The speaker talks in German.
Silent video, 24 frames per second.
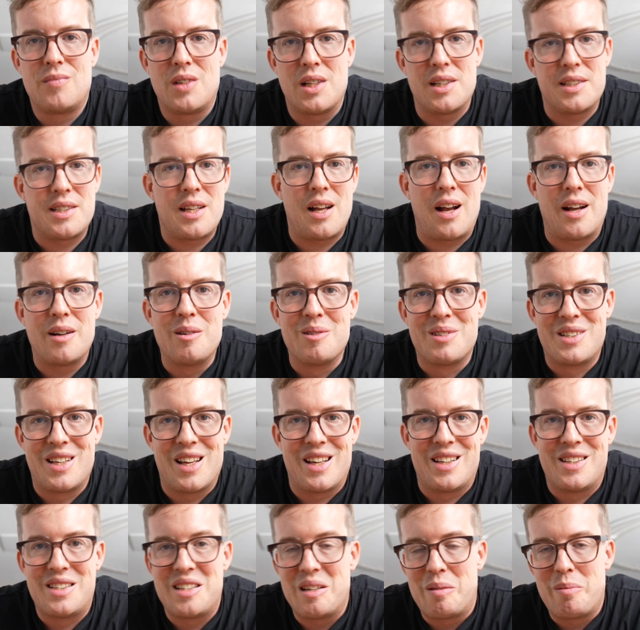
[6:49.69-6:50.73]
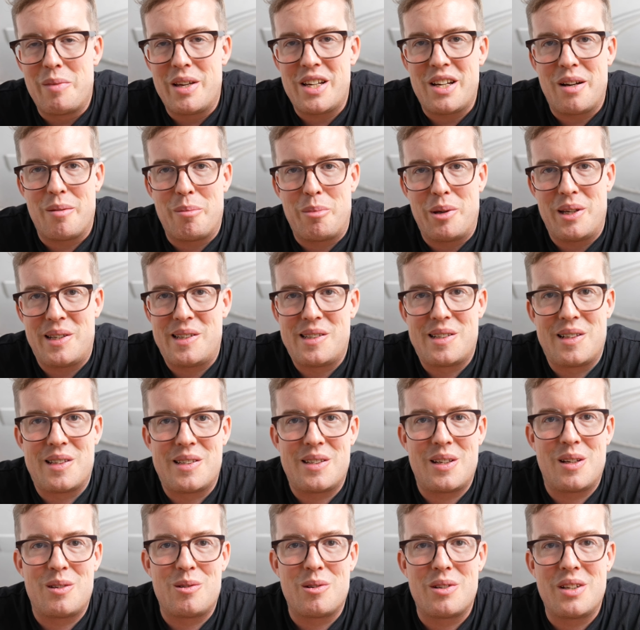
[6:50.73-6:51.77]
Ist der
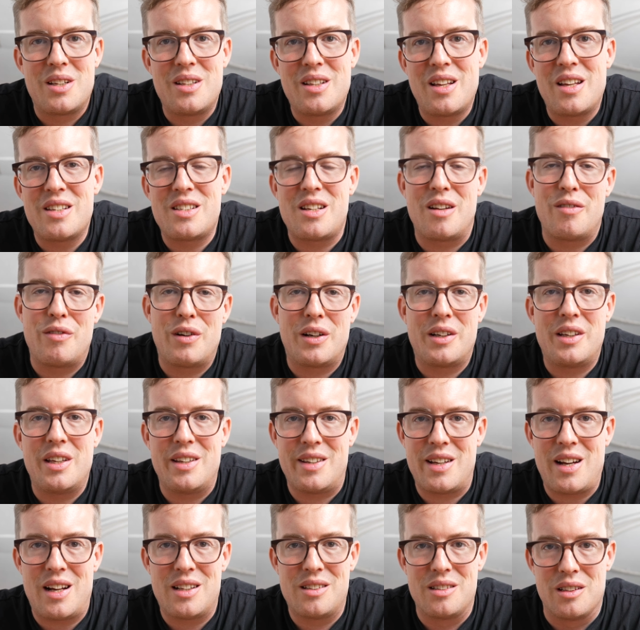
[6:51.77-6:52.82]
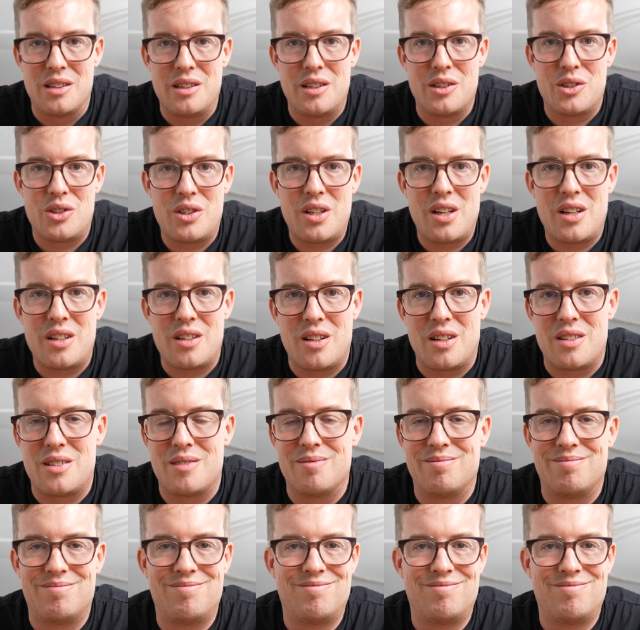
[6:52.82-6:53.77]
61-Megapixel-Sensor, denn der ist einfach gigantisch. Der, das,